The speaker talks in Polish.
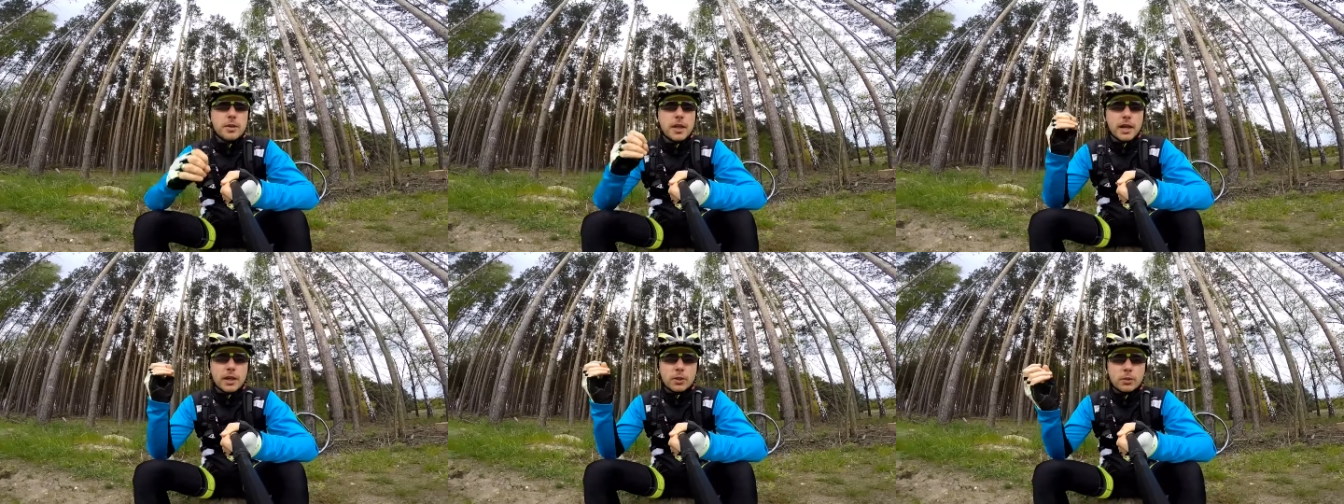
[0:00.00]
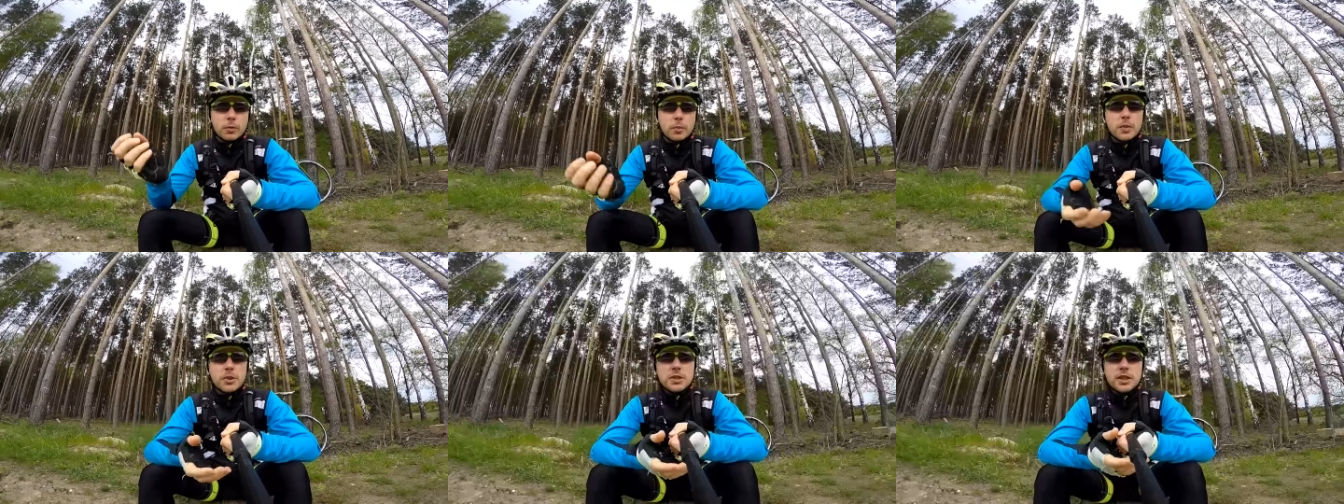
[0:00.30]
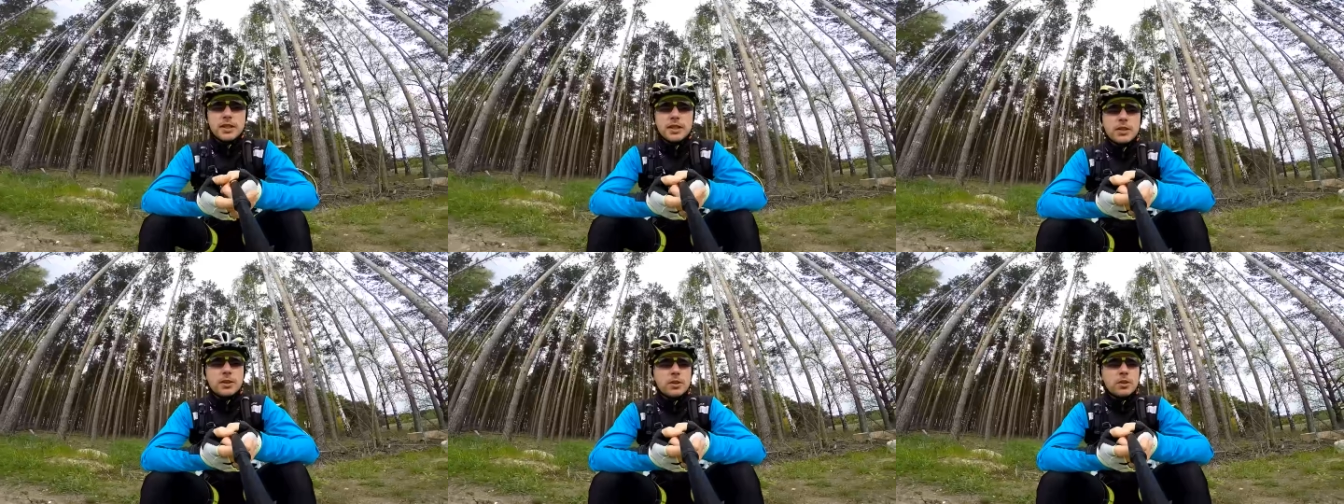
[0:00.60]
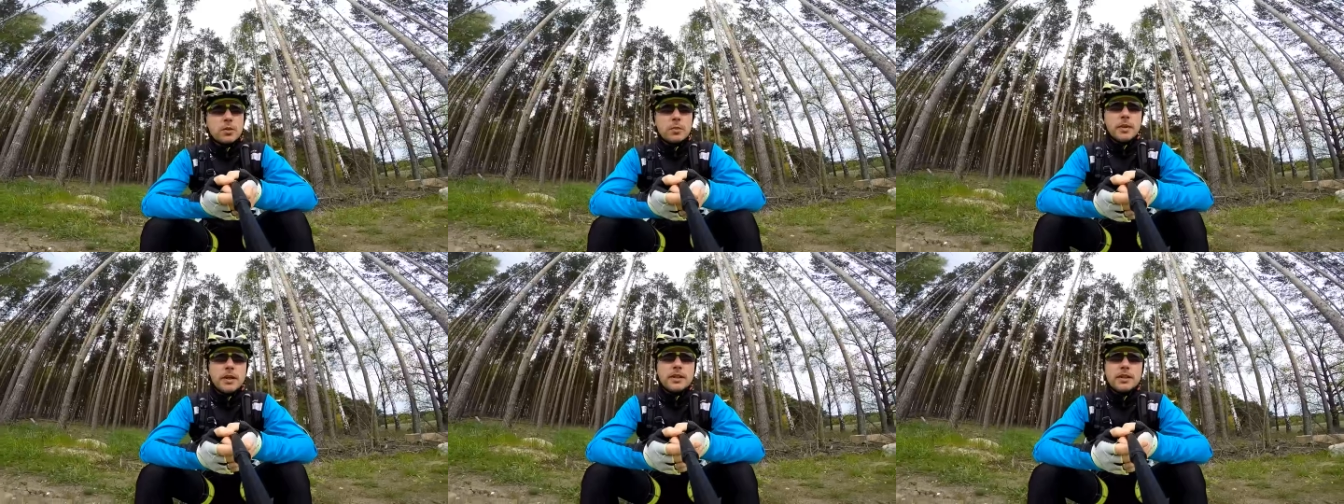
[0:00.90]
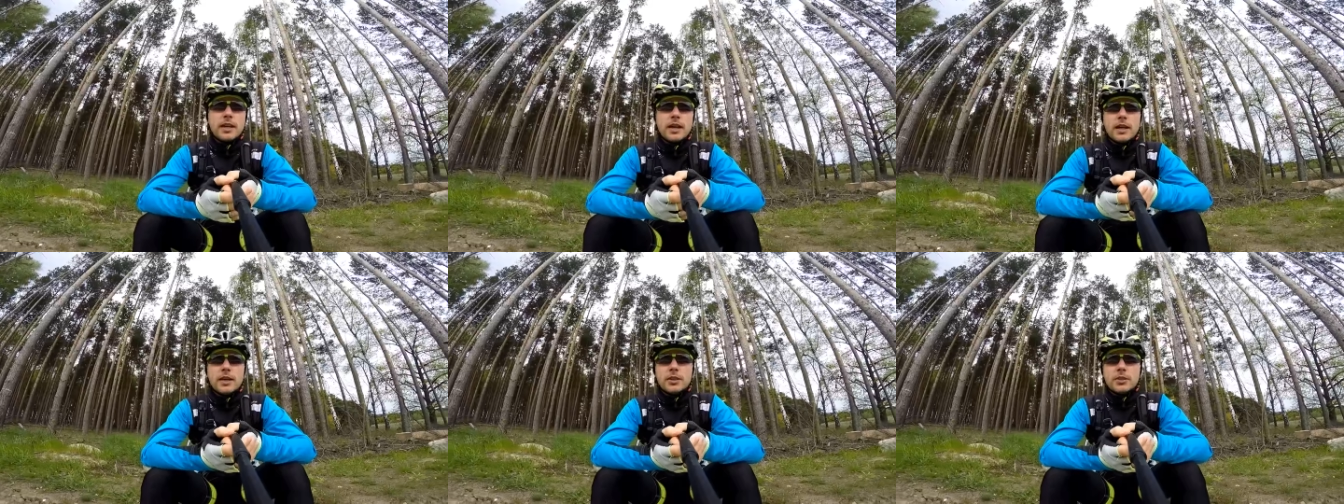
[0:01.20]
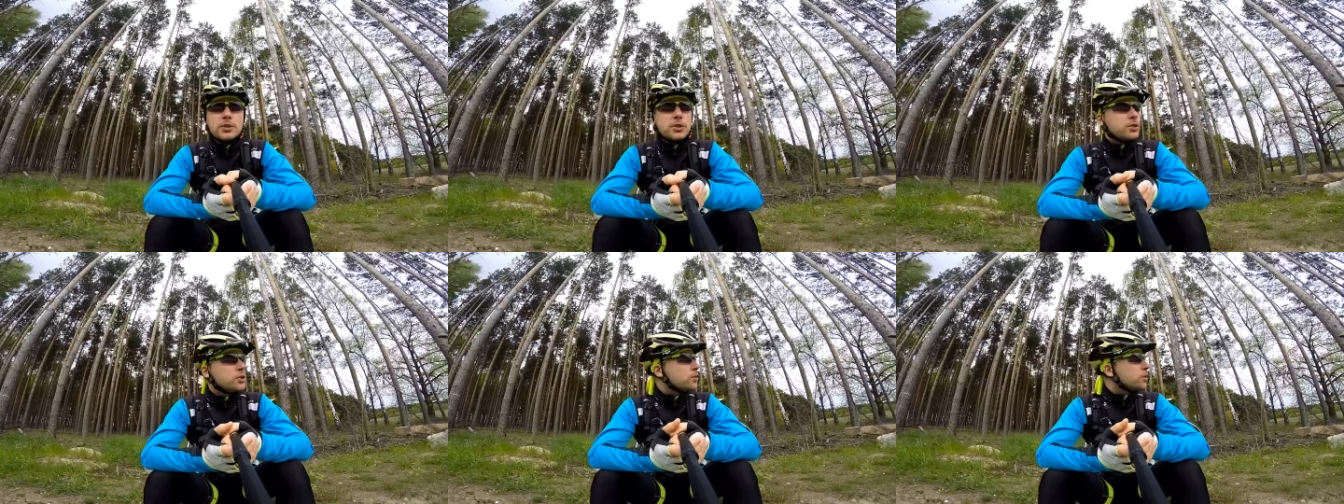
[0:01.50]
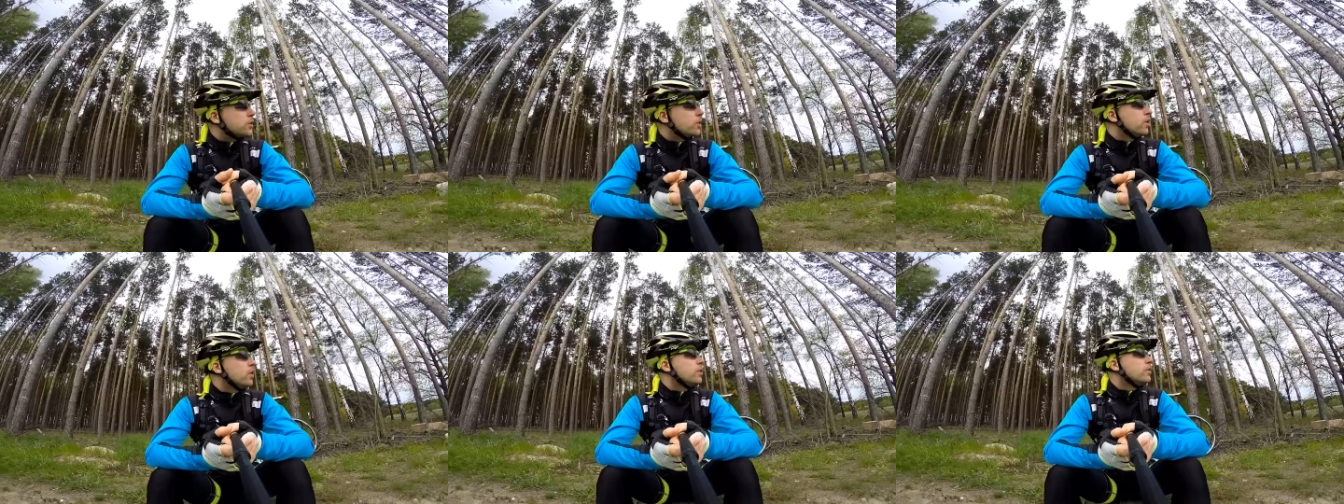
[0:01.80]
jak kupić taniego rometa czy
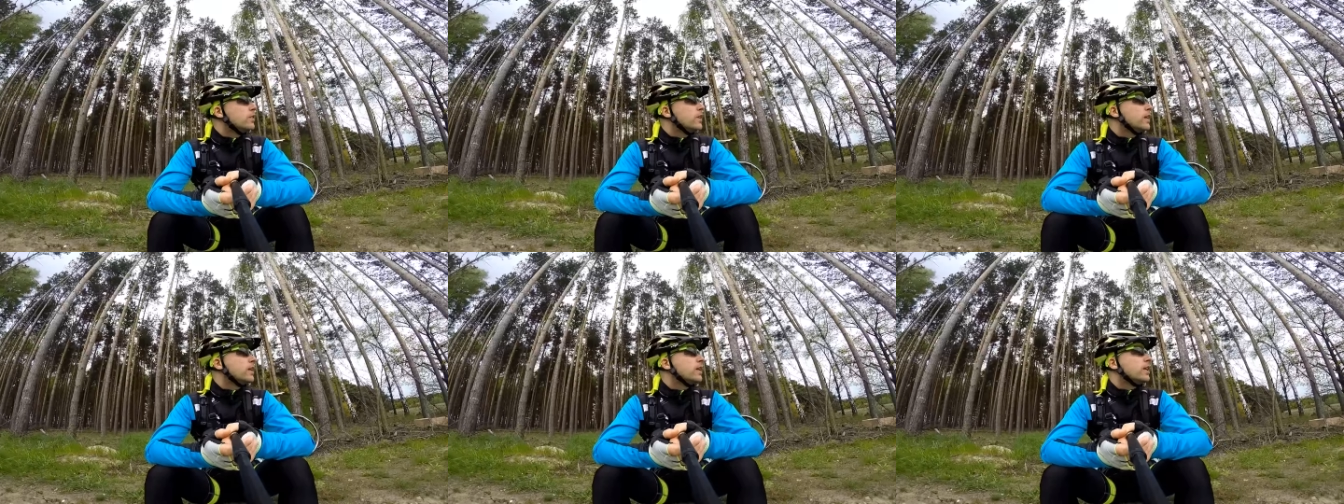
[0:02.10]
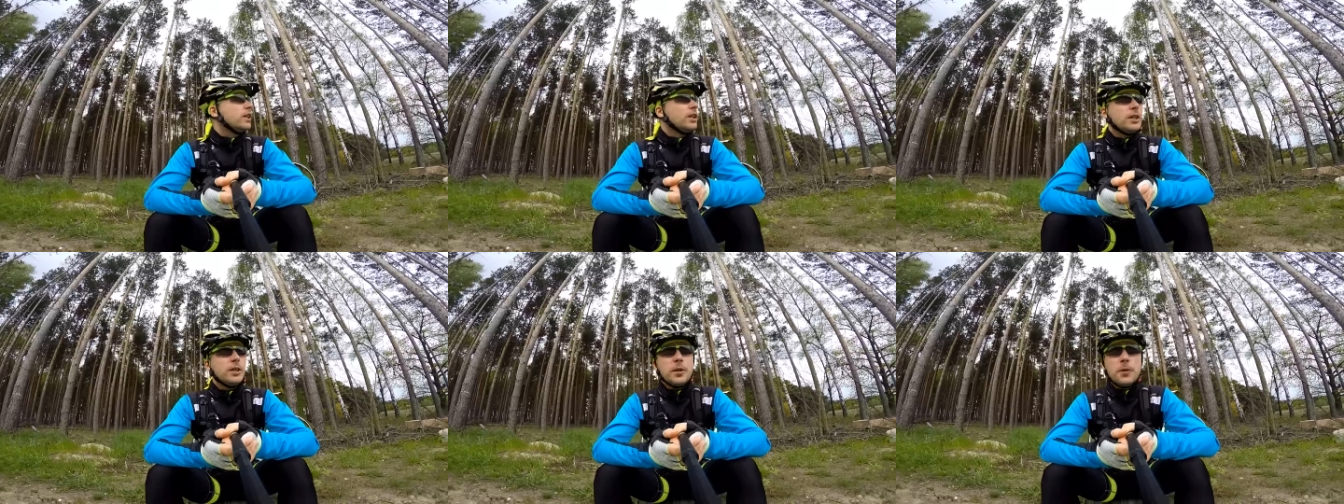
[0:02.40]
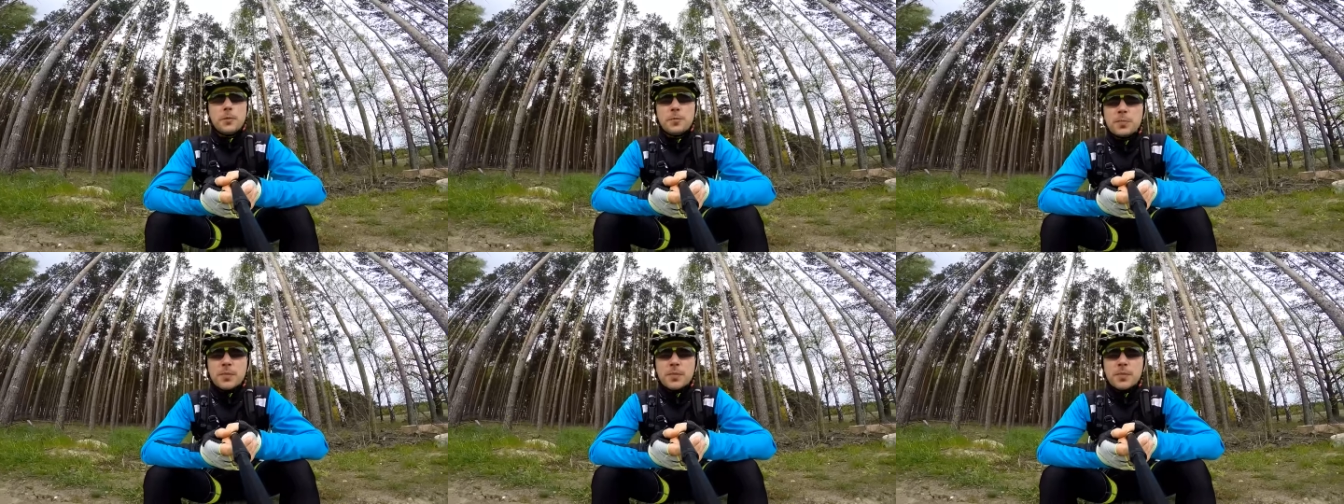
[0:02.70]
cokolwiek i